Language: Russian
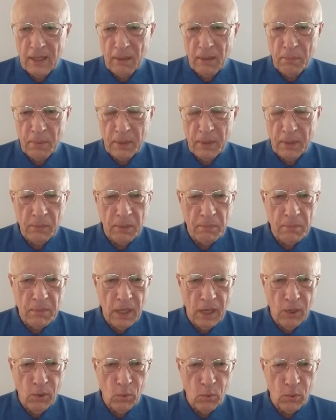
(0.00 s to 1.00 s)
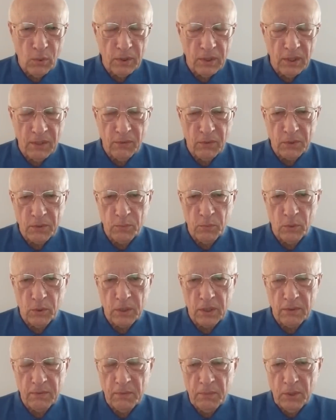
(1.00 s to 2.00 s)
и там прямо миллионы его
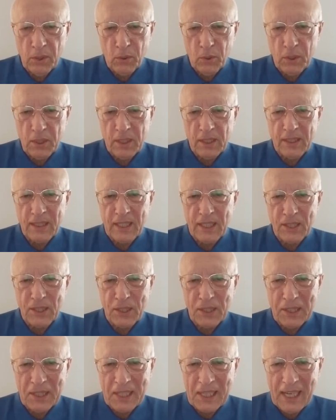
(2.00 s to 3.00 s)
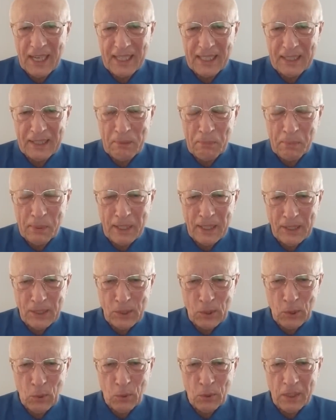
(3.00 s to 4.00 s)
смотрят. Вы мне хоть расскажите, как это
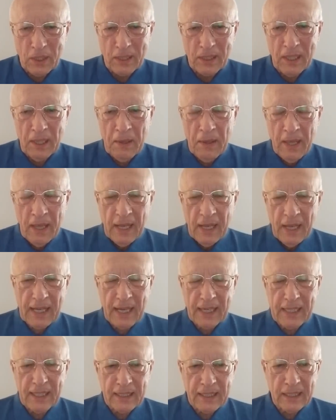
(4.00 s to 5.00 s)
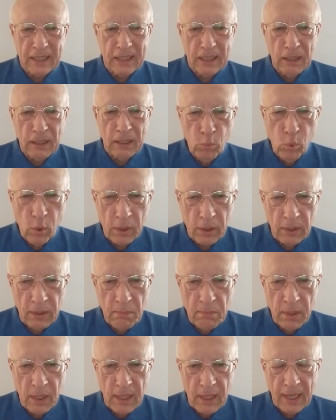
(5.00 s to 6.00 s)
происходит, как этот набор
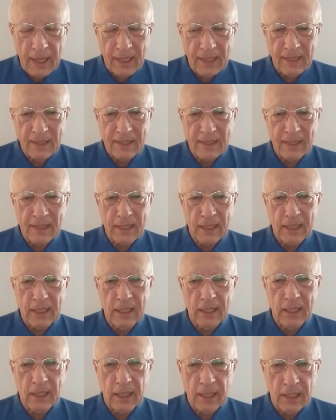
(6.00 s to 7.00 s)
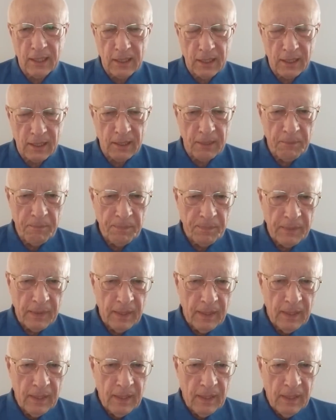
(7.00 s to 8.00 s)
набирается таких этих
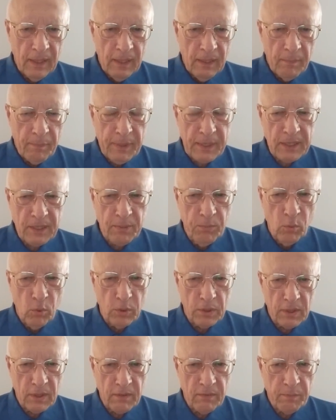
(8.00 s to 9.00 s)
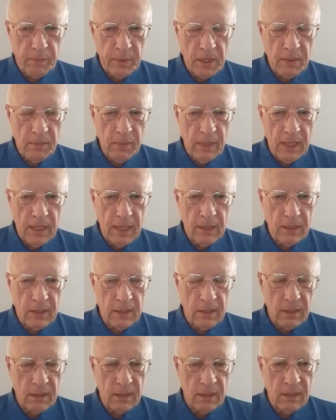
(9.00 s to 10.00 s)
просмотров,
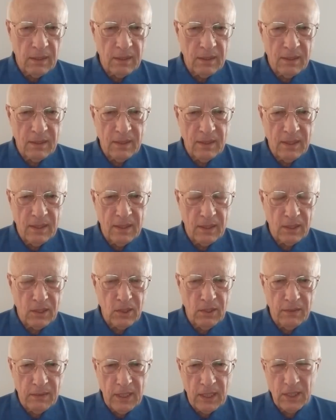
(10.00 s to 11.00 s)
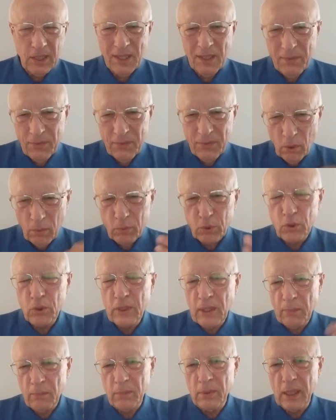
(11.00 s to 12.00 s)
понимаете? Дело ж не, даже не в том, что
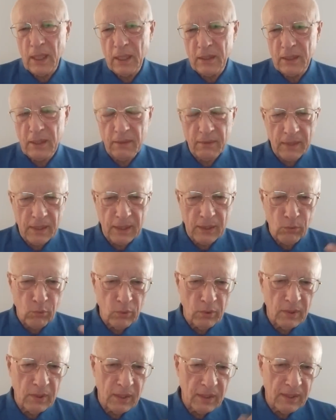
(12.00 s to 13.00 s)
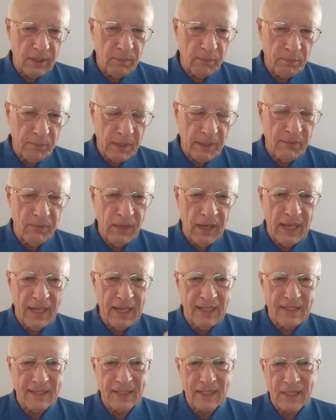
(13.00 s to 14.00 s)
там как-то какое-то там
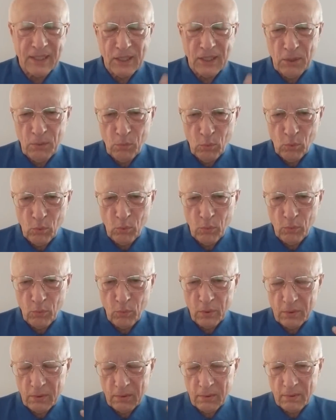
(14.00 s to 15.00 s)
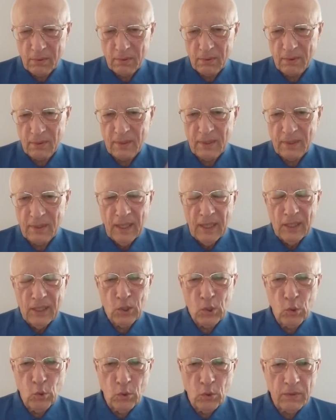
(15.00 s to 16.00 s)
появляется к нему вот, э,
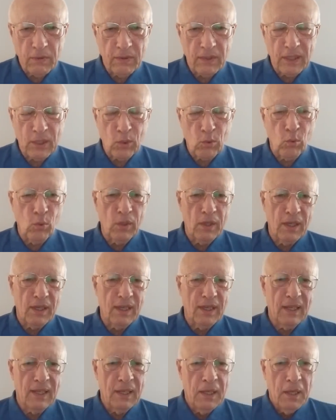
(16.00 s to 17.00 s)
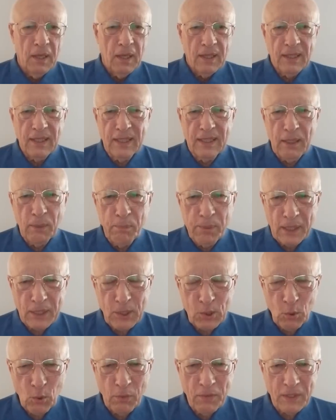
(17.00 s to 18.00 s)
чувство такое
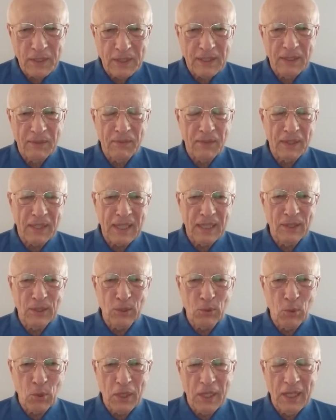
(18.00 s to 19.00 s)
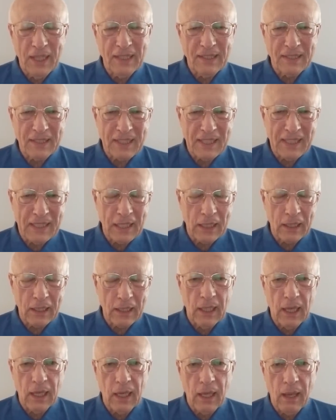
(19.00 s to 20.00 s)
недобросовестного конкуренции и
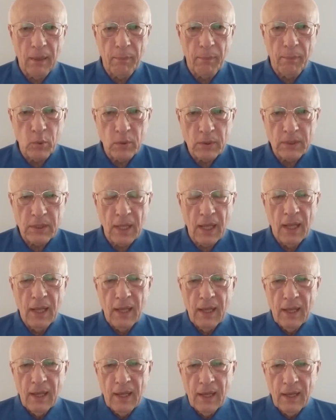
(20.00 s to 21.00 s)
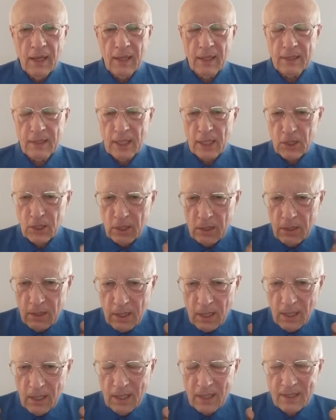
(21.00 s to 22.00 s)
так далее, а просто а даже
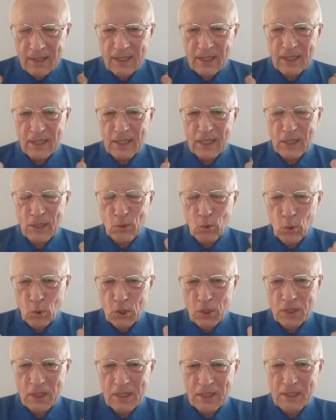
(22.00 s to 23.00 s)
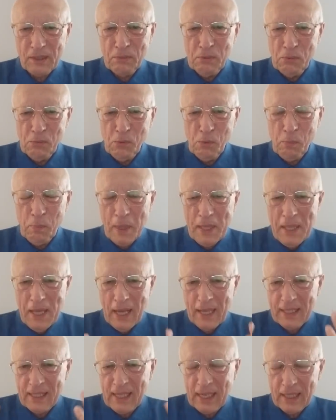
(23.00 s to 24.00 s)
интересно, хочется самому
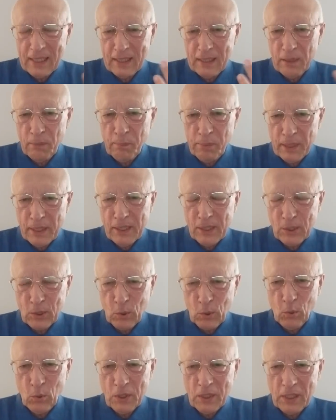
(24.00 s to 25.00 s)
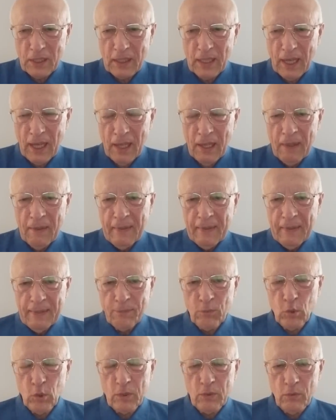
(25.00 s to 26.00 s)
понять, как это происходит, да?
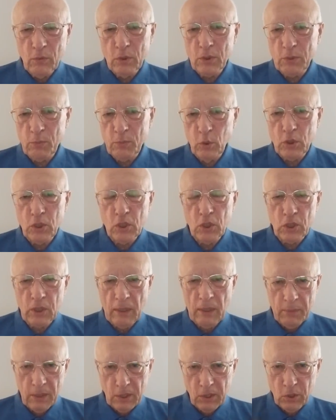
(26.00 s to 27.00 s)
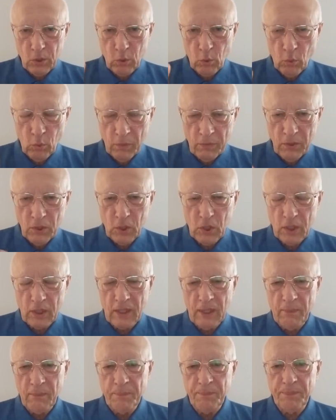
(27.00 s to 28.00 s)
То есть, ну вот смотришь там Арестовича,
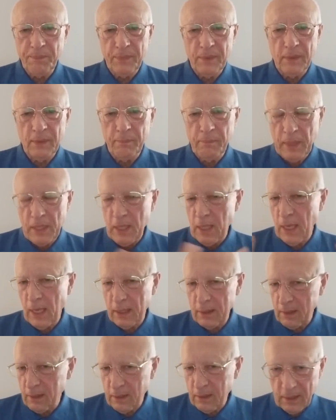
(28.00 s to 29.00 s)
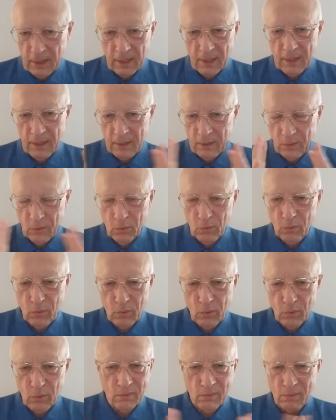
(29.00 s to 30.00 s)
там, понятно, да,
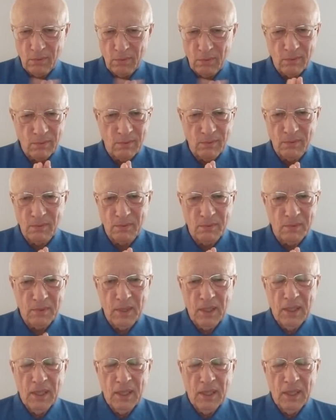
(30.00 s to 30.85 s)
ну, э,